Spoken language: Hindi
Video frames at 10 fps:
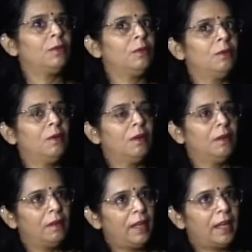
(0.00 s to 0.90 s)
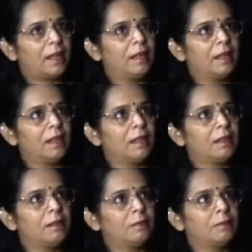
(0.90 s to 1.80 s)
वो एक
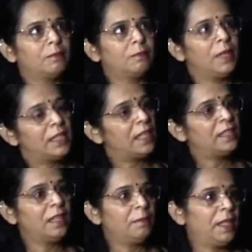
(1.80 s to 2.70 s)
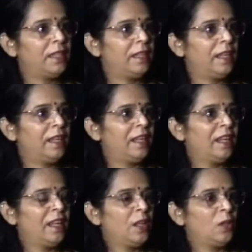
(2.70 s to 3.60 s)
बच्चा जन्म देती है
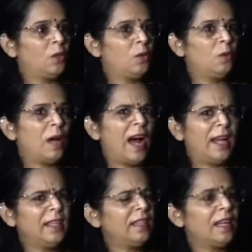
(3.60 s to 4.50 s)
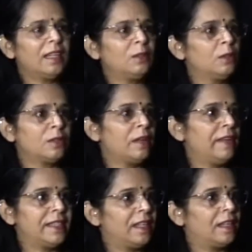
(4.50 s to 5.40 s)
तो आधा ताकत तो उसका
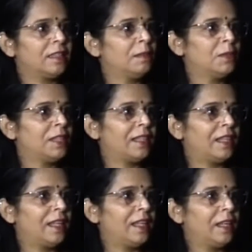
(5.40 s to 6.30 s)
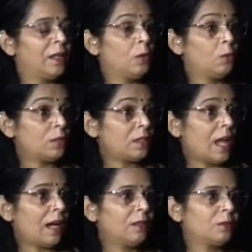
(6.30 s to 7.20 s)
वैसे ख़त्म हो जाता है उस
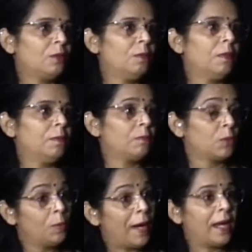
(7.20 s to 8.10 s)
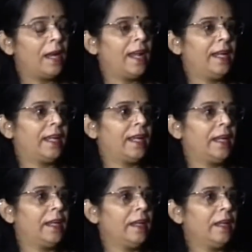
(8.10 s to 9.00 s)
ताकत को दोबारा लाने के
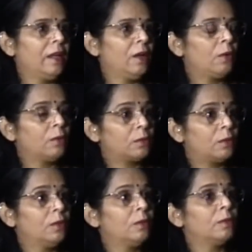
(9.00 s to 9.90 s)
लिए उसको